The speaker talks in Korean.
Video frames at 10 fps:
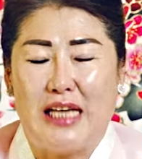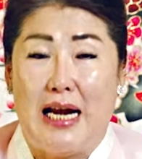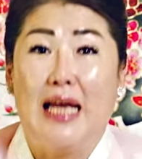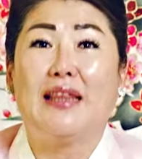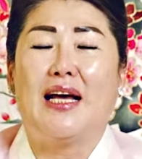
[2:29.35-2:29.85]

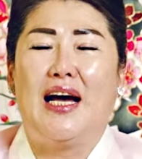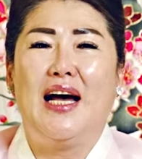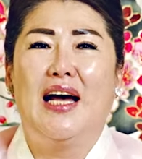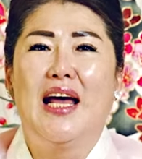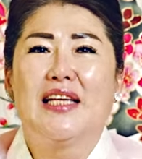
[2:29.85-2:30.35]

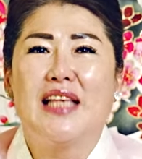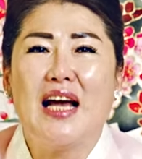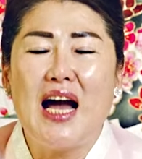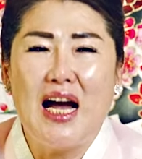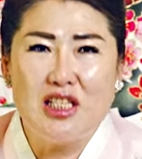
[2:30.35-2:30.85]
잘났다
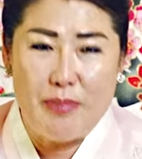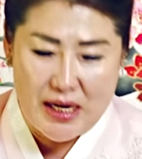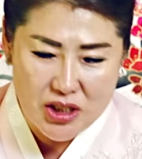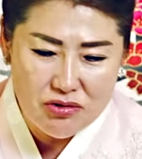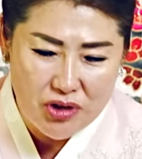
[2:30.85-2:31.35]
생각하지
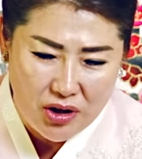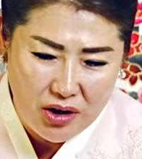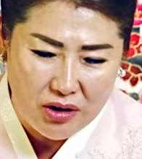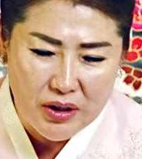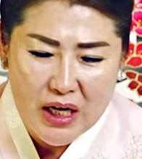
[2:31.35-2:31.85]

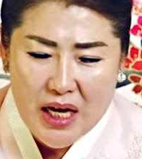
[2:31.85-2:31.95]
마시고요.